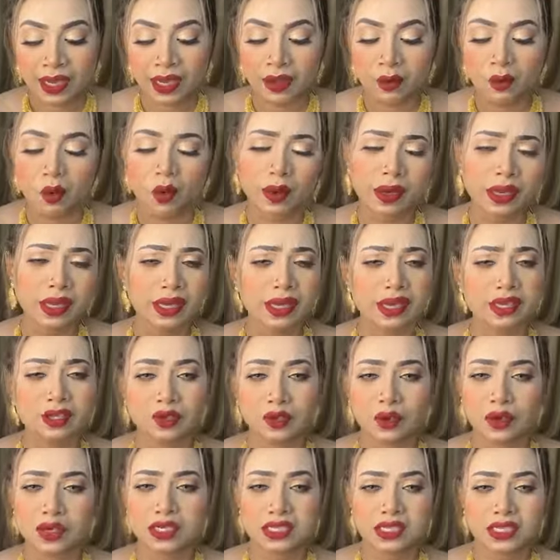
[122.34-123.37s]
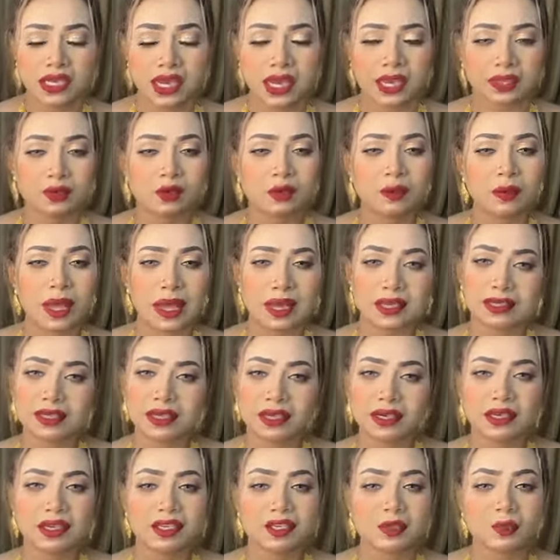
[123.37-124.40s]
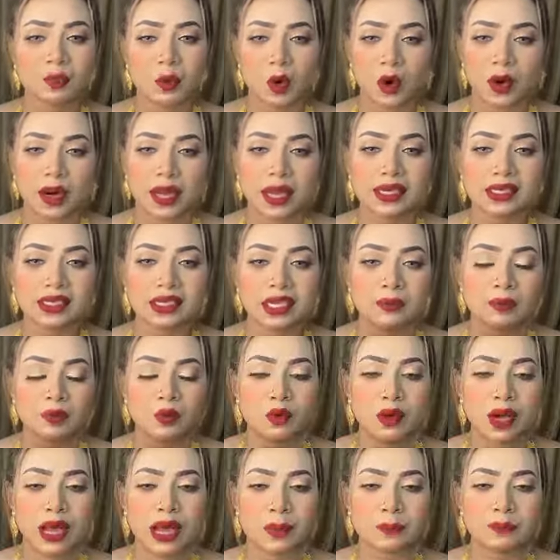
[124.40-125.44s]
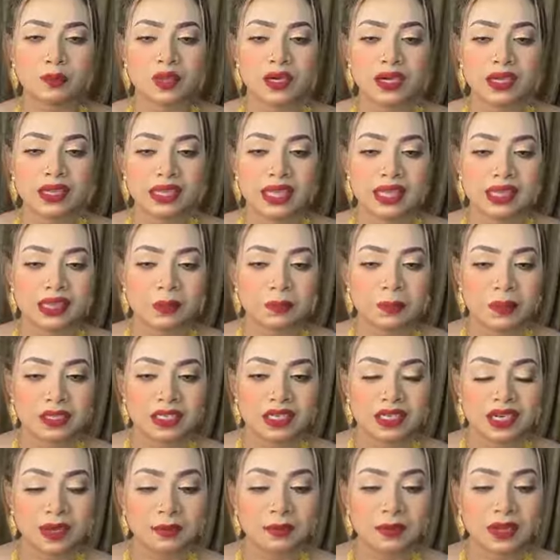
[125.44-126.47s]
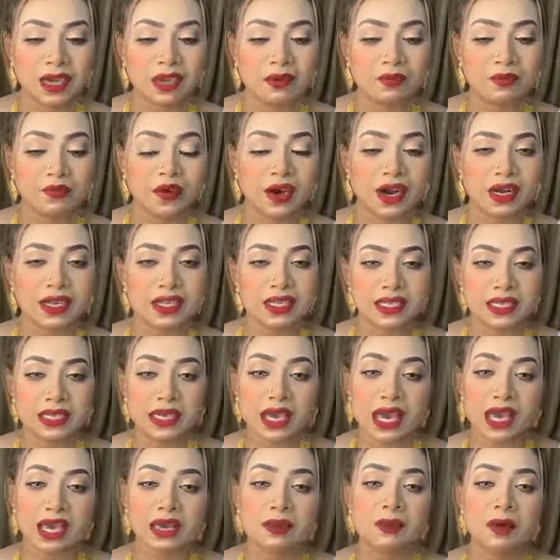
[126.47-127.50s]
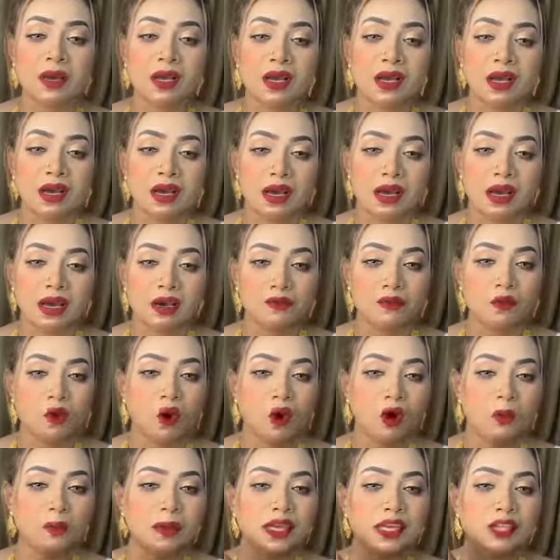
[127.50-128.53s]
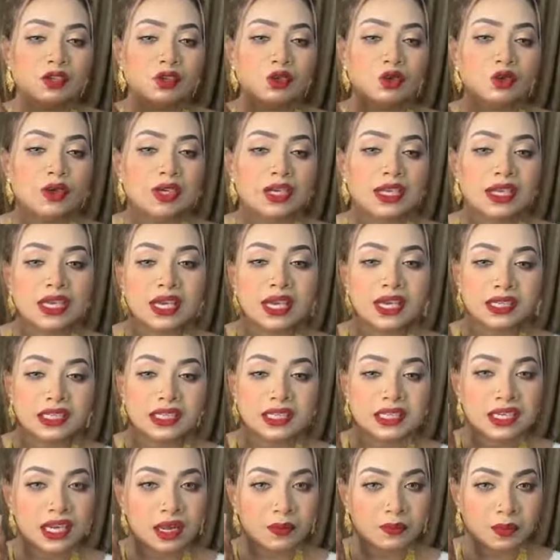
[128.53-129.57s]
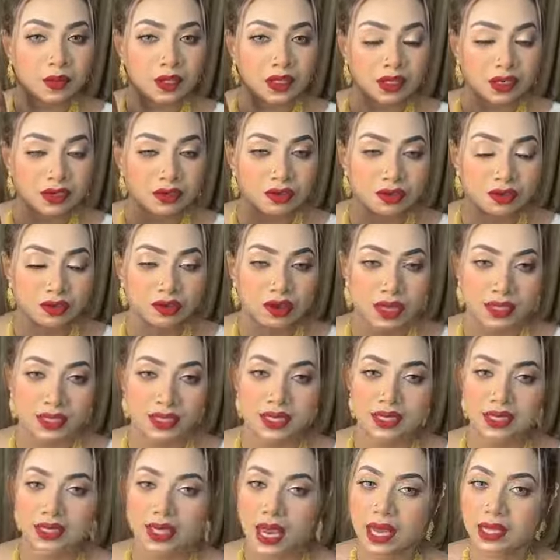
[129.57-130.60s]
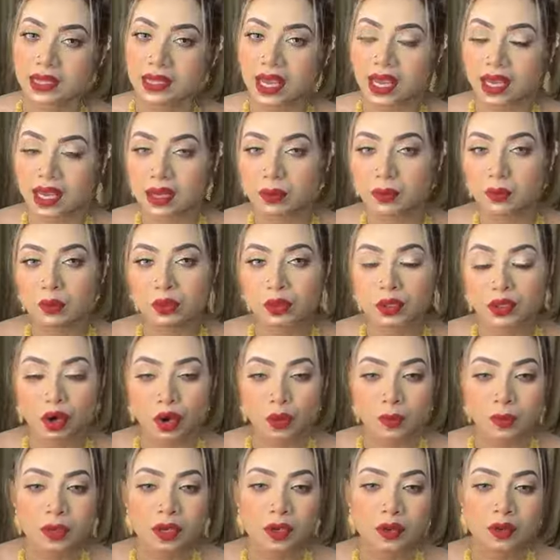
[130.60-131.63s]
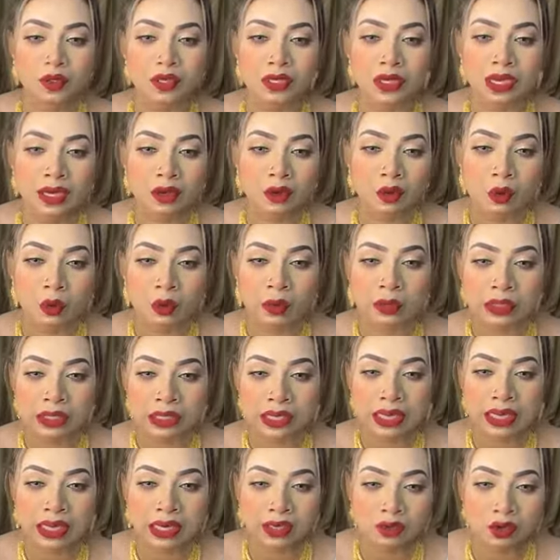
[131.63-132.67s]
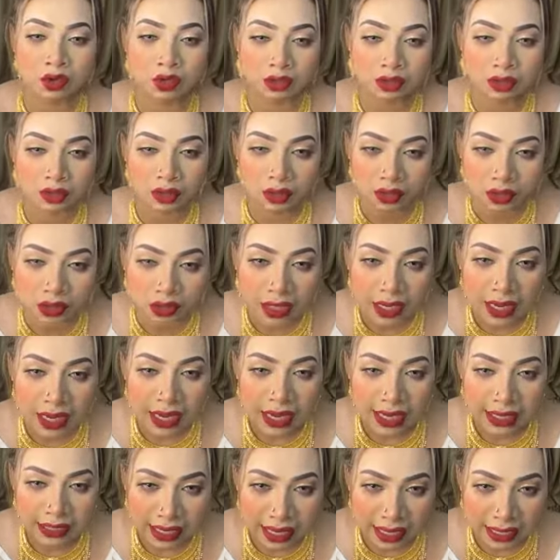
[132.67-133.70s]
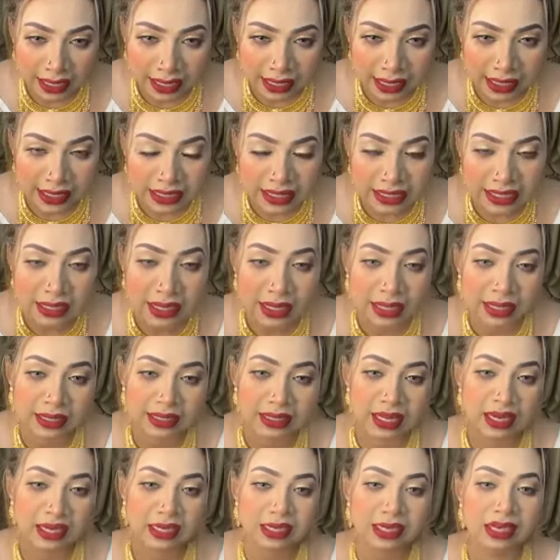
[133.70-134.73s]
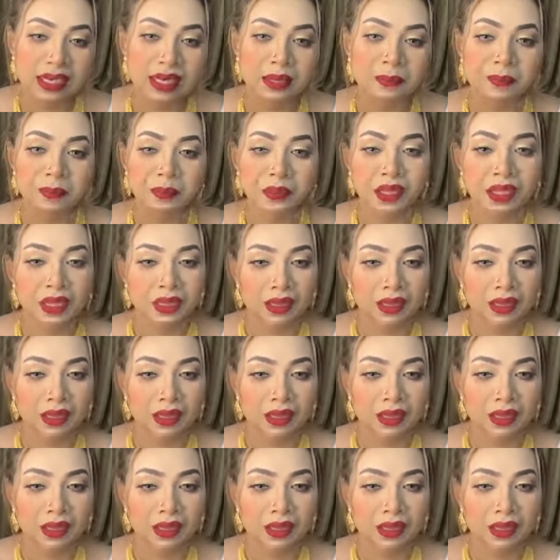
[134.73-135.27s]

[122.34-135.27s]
হ্যাঁ অনেক কিছু আসছে একদম লাক্সারিয়াস প্রোডাক্ট এবং আপনারা দেখতে পাচ্ছেন আমি এই ফার্স্ট টাইম ফর্মিং চুরি নিয়ে আসছি আপনাদের জন্য আজকে যা দেখাবো সবই হচ্ছে গোলকে ডক্টর দেখিয়েছিল ইজানকে